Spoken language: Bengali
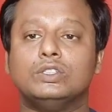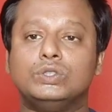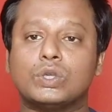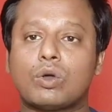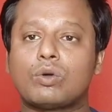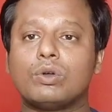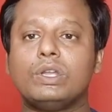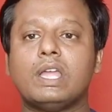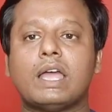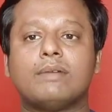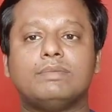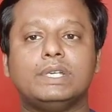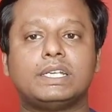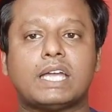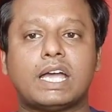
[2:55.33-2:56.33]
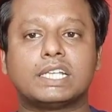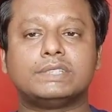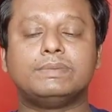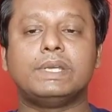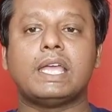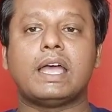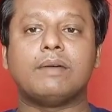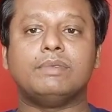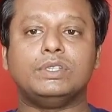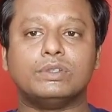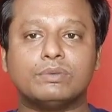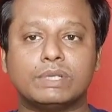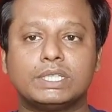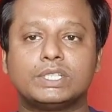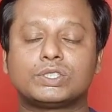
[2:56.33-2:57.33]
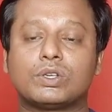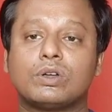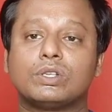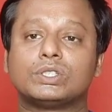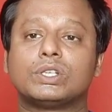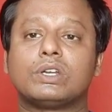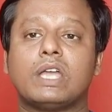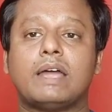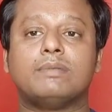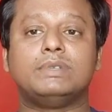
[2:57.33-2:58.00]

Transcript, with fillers: যখনই আপডেট আসবে আমি তোমাদের সঙ্গে সঙ্গে